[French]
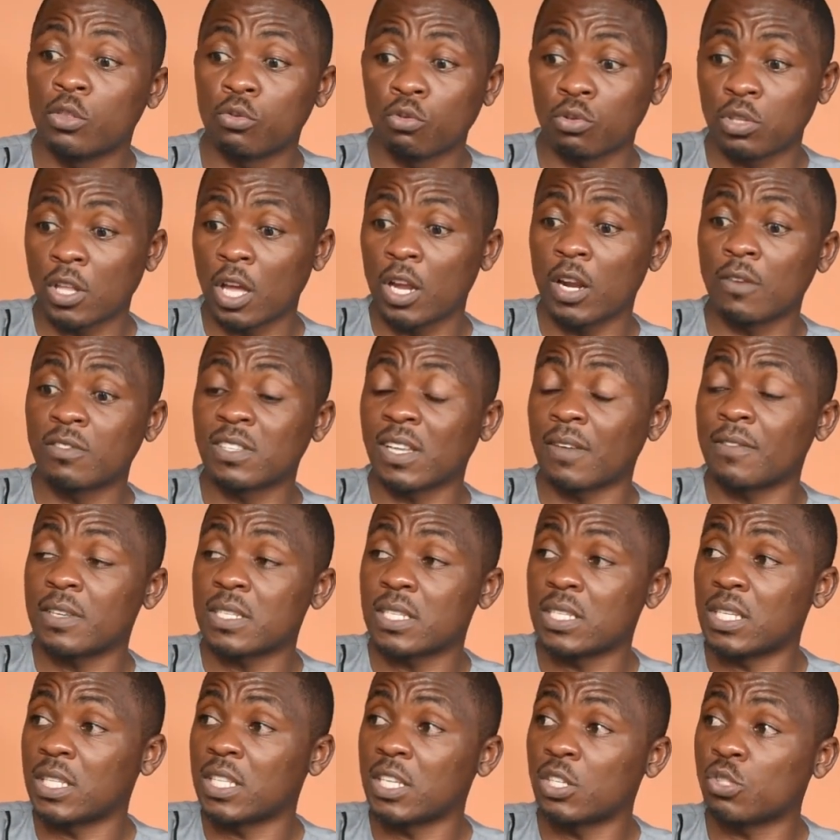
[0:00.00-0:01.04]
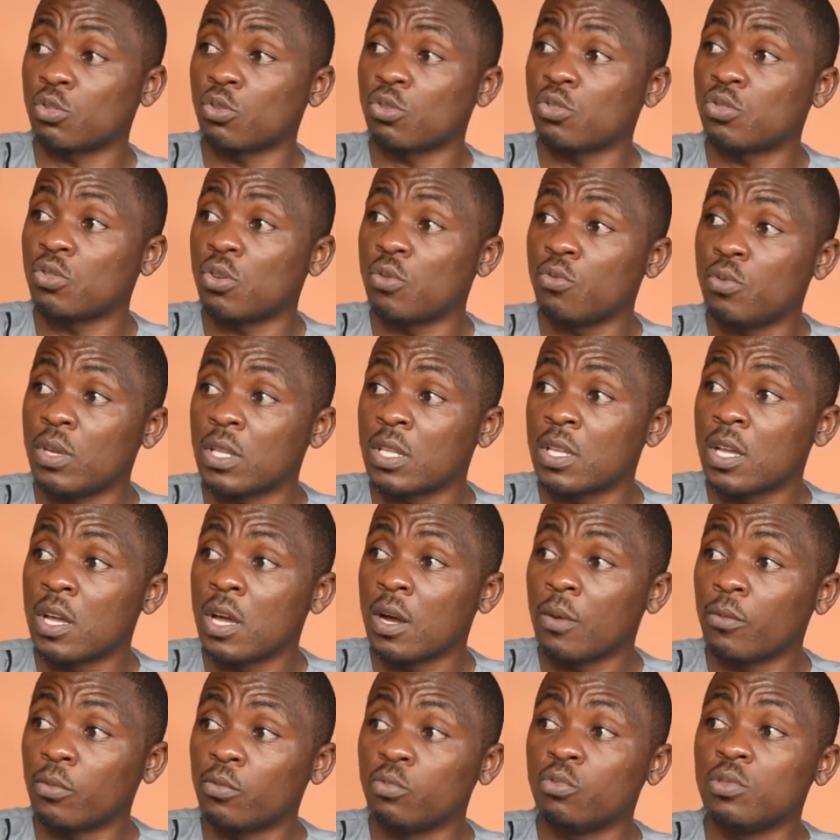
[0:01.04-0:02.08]
Tout à l'heure, vous avez cité Josué 8
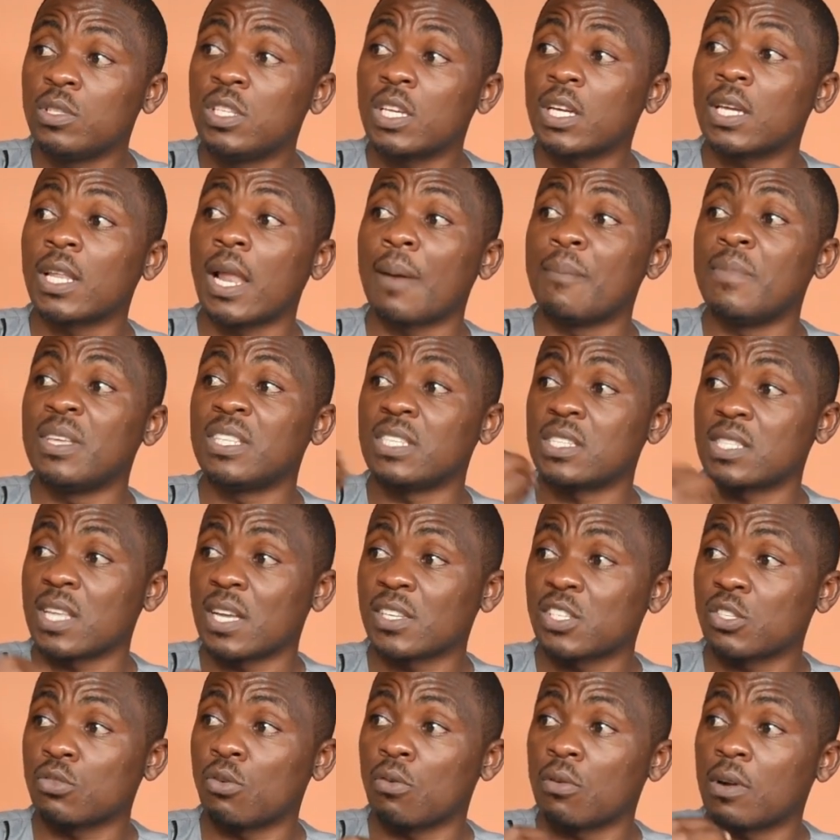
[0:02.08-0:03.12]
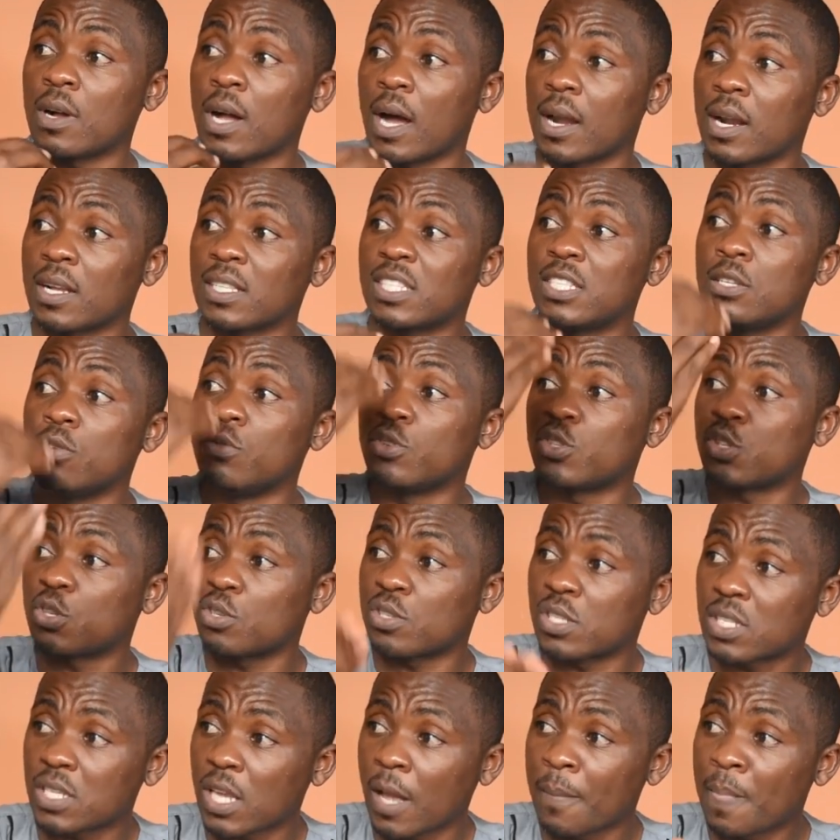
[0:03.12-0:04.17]
on nous dit que la méditation garantit le
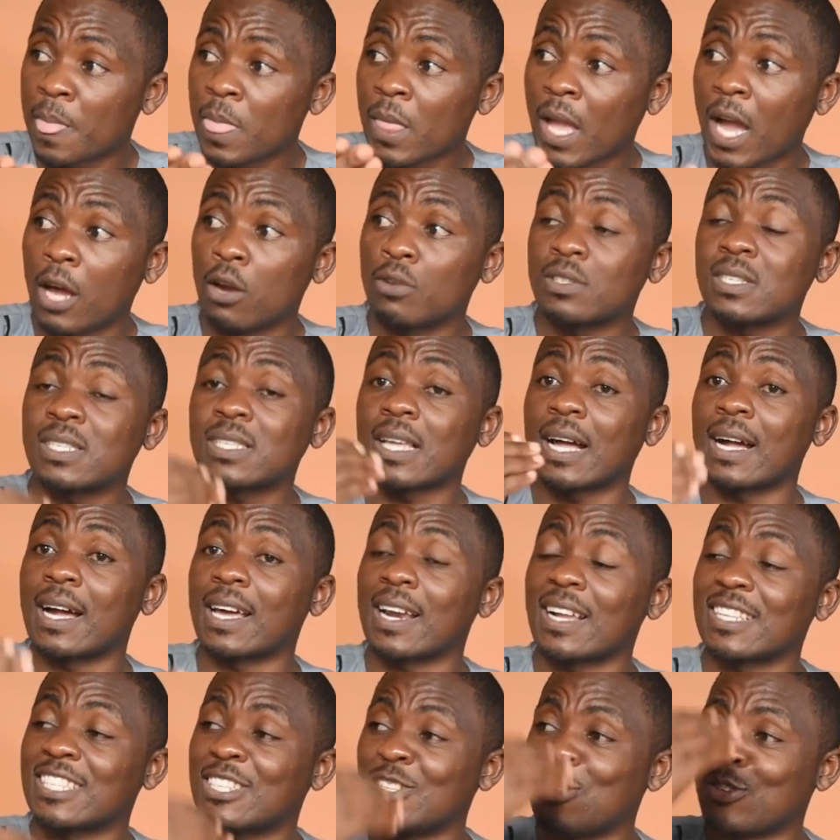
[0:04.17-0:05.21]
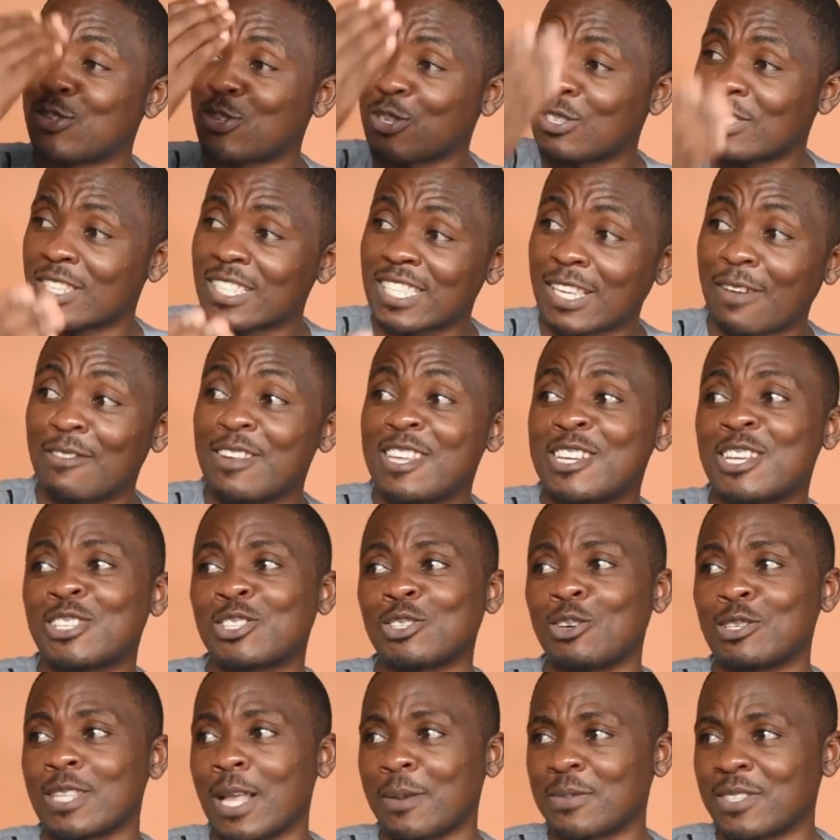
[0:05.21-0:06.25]
succès. Alors si ça garantit le succès, ça veut dire que
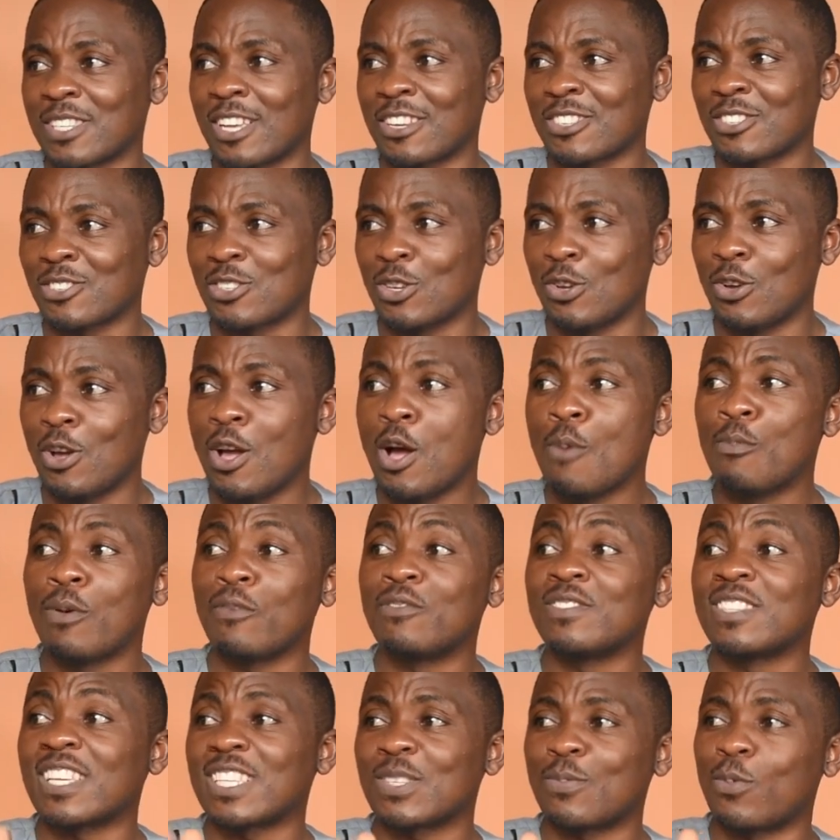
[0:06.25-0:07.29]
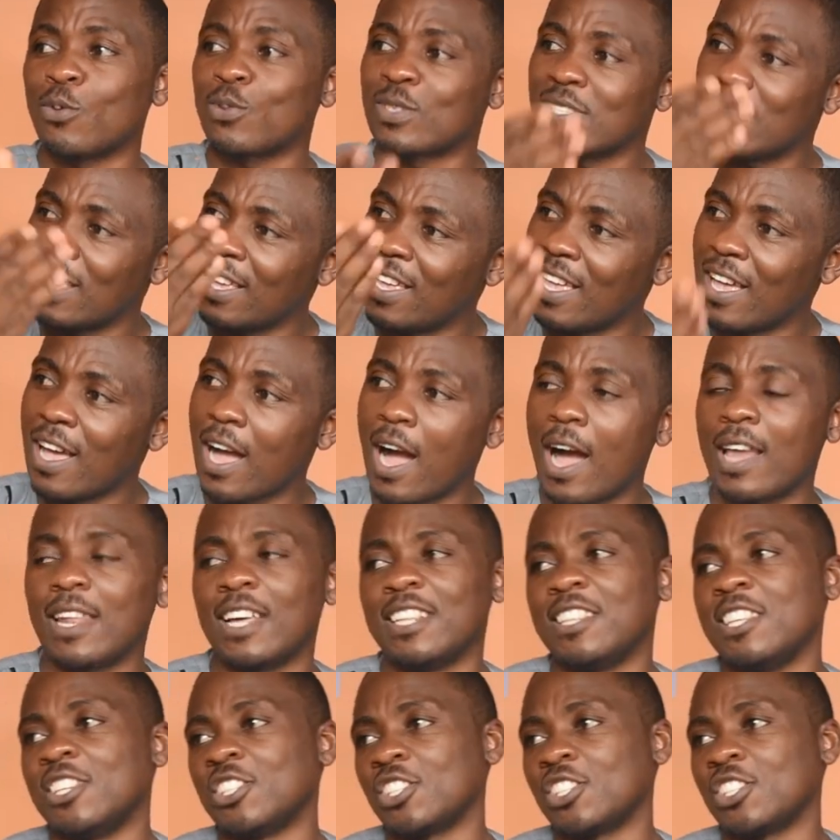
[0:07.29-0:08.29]
son absence peut vous exposer à la